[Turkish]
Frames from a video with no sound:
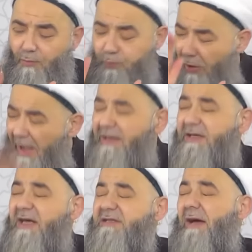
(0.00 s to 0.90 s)
bu
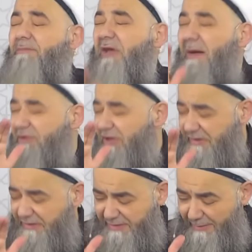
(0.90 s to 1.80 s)
ayki hesap tam
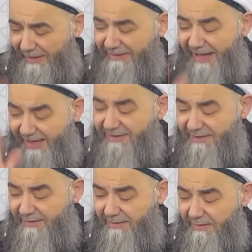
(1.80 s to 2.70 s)
çıktığı zaman
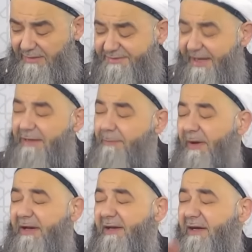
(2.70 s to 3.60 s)
net senin
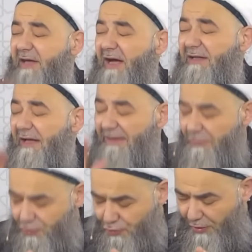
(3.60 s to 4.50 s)
parana kardan
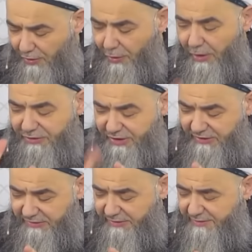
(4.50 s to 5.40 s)
ne düşüyor?
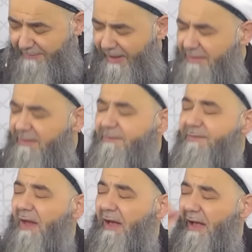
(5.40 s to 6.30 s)
Çıktığı zaman
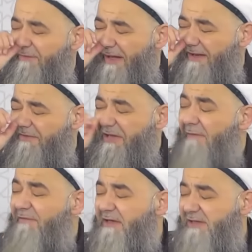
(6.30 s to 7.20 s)
efendim
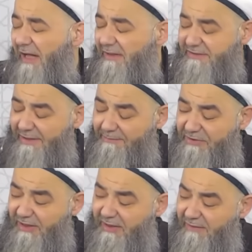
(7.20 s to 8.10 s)
sen fazla aldıysan
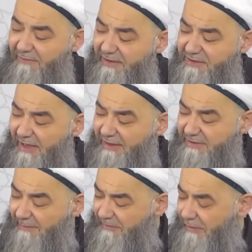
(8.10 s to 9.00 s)
bize geri vereceğin
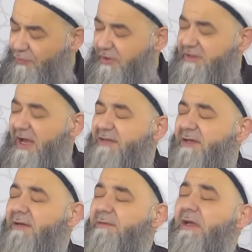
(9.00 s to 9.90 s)
hesaptan düşeceğiz.
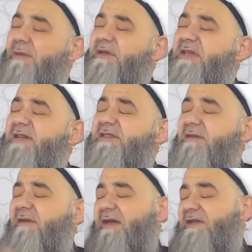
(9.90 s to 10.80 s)
Biz
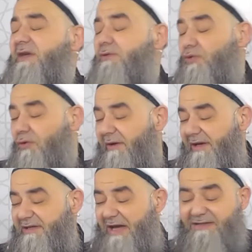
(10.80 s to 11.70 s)
eksik verdiyse üstünü
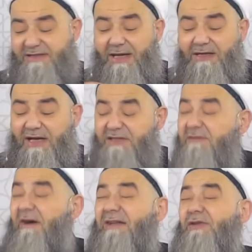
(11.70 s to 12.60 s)
vereceğiz diye
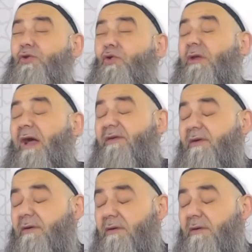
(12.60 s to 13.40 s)
yazı vardı diyorlar.